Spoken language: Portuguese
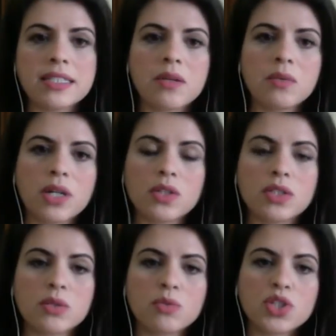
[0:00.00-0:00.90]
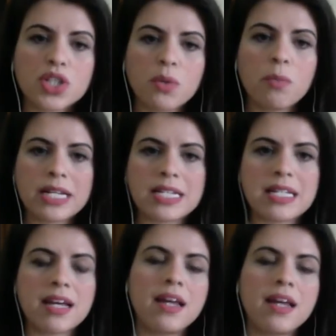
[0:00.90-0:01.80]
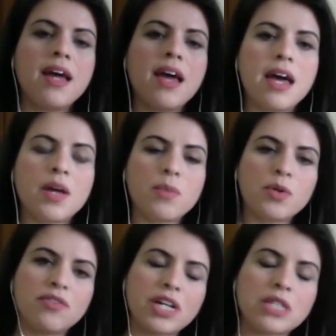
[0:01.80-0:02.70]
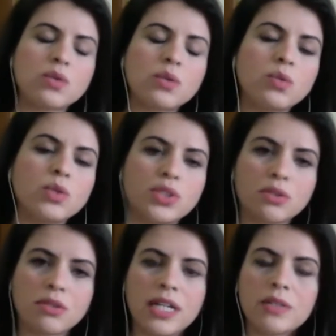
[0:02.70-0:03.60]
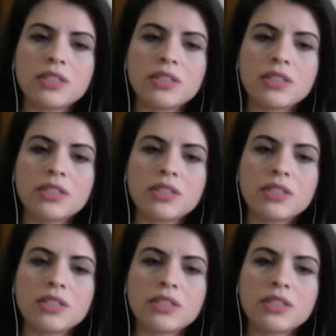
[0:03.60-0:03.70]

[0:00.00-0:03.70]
era um negócio que eu tinha um prazer, era o meu universo lúdico, né?